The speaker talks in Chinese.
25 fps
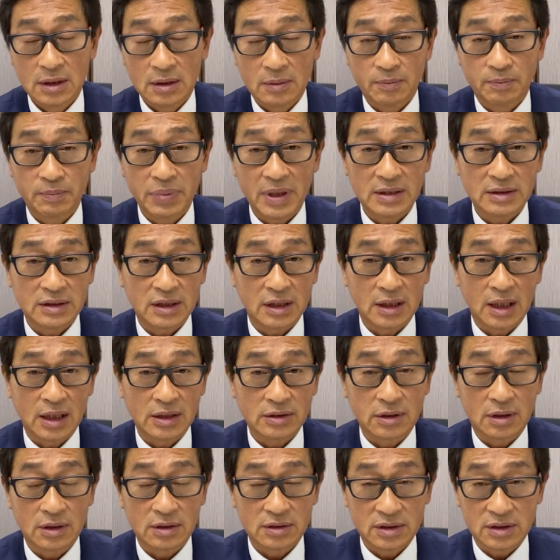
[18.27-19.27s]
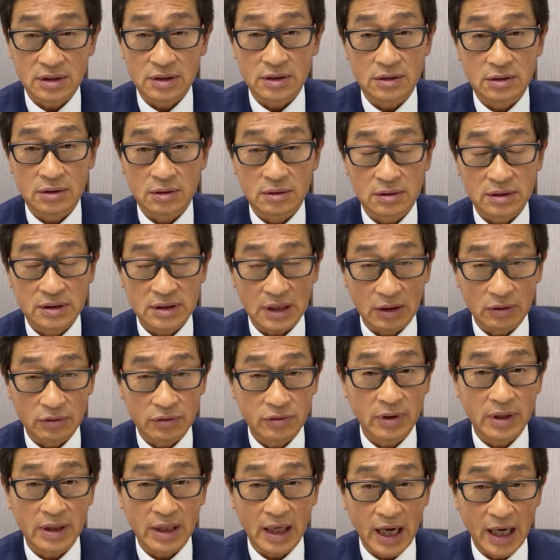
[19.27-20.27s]
变成来说指数早
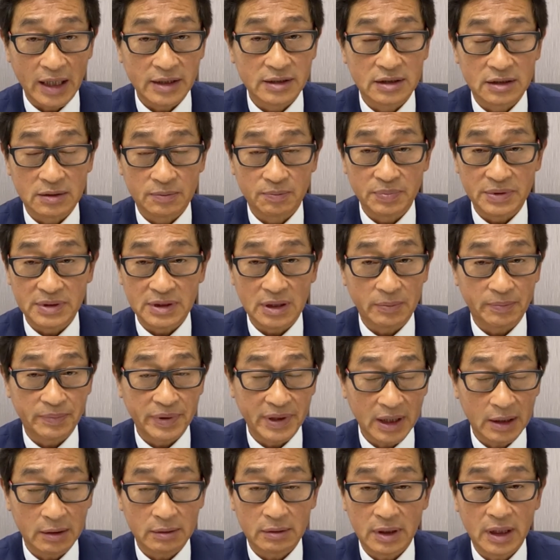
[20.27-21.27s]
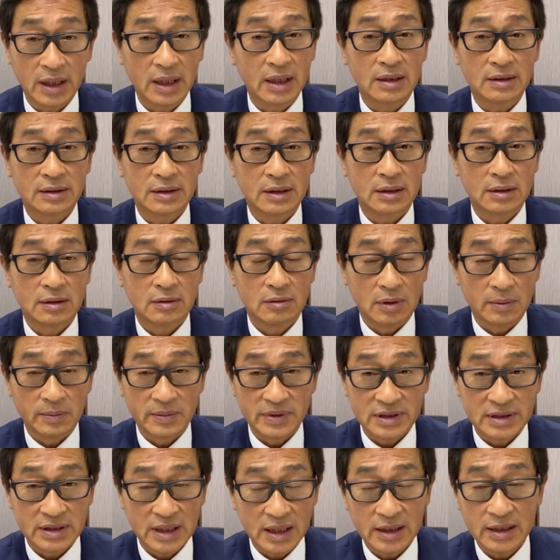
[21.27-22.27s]
段还是比较漂亮的。我
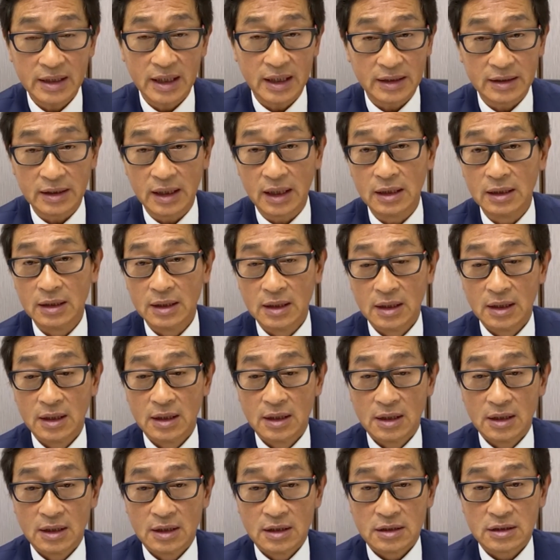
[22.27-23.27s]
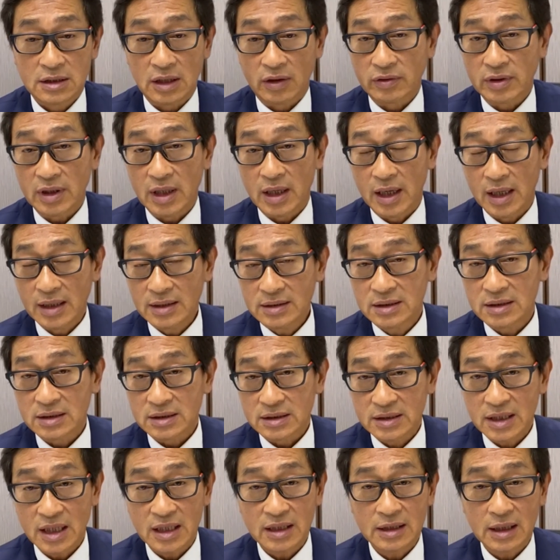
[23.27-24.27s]
们先看看早段恒
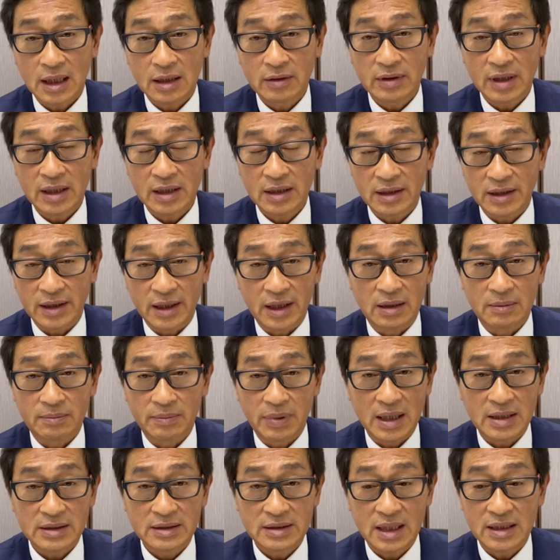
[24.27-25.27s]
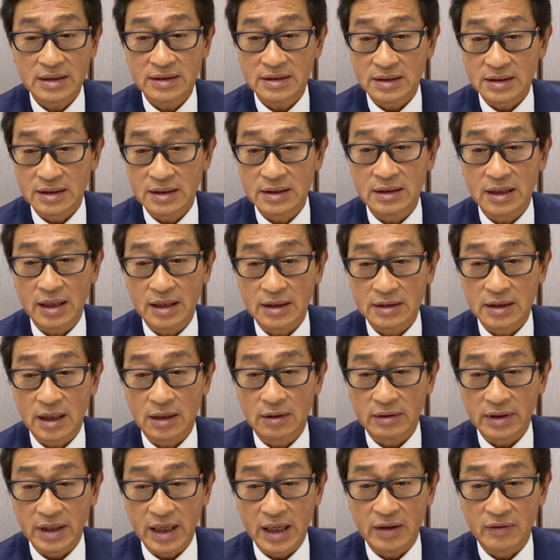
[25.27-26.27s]
指先高开两百三十一点
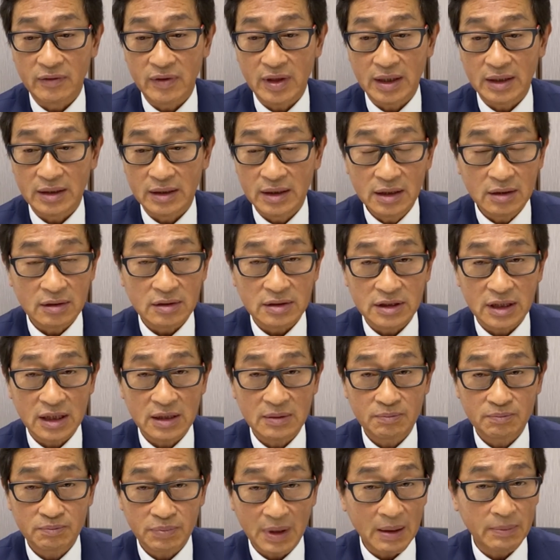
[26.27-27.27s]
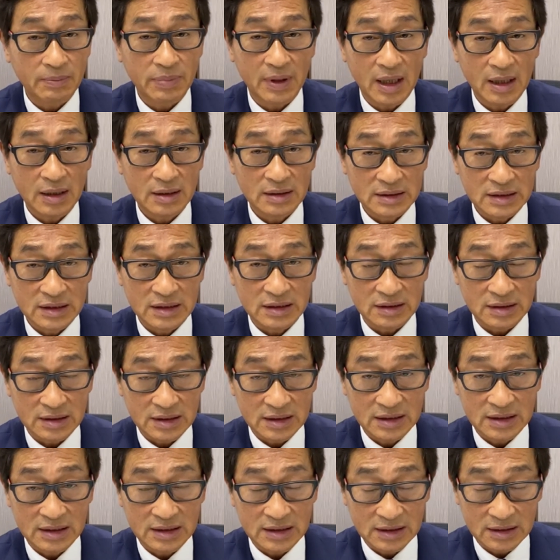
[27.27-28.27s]
到两万六千八百一十
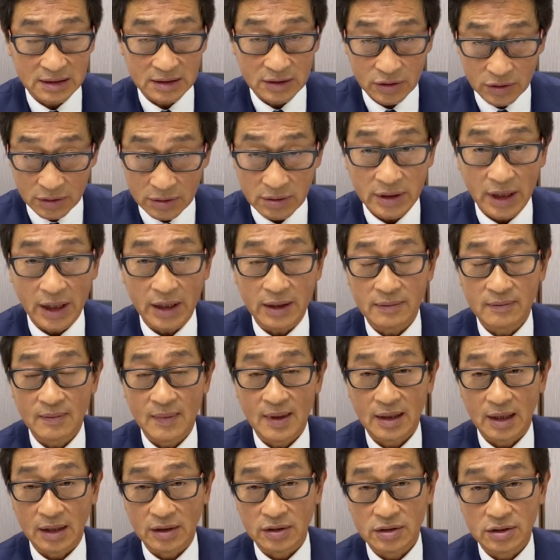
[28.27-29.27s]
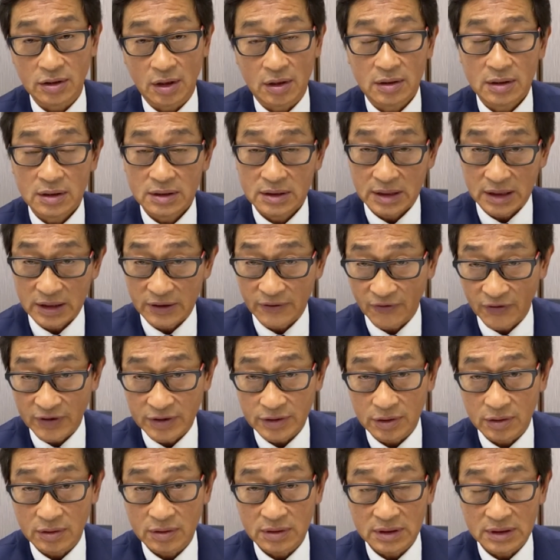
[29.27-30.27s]
九点。等于说，这一
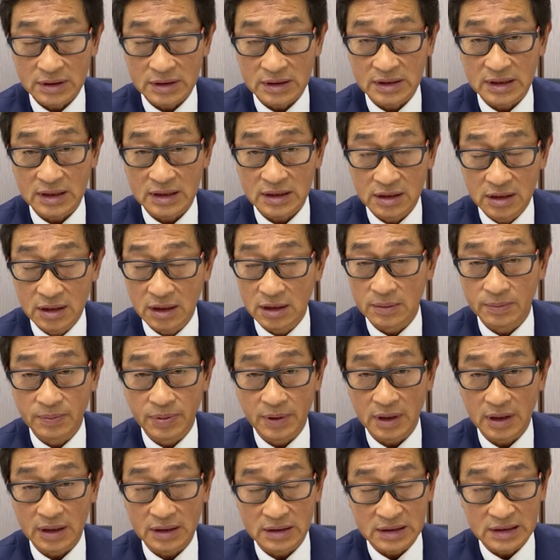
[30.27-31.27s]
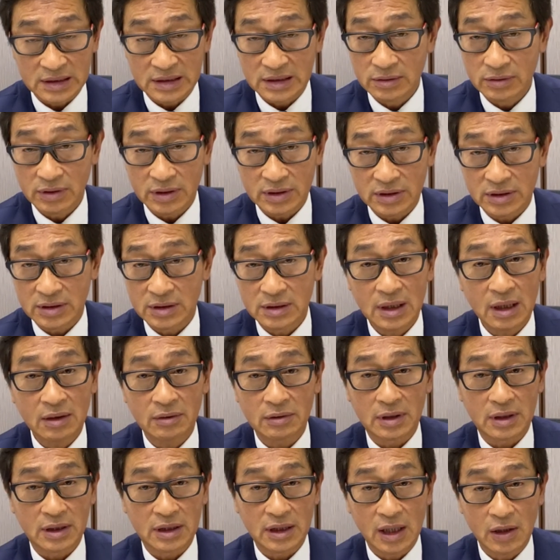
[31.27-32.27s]
分钟已经突破了七月七号
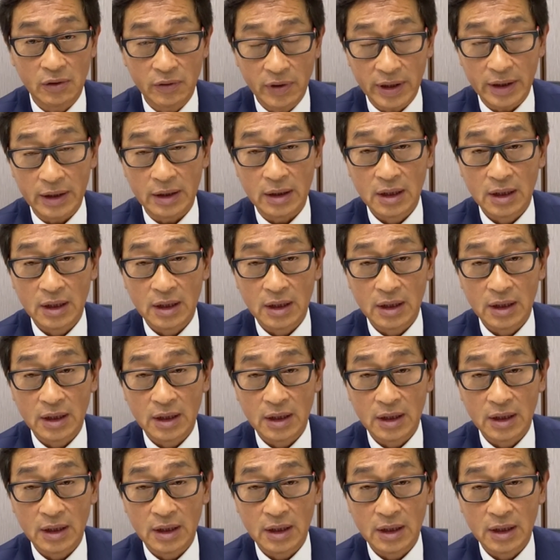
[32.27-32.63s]
的高位，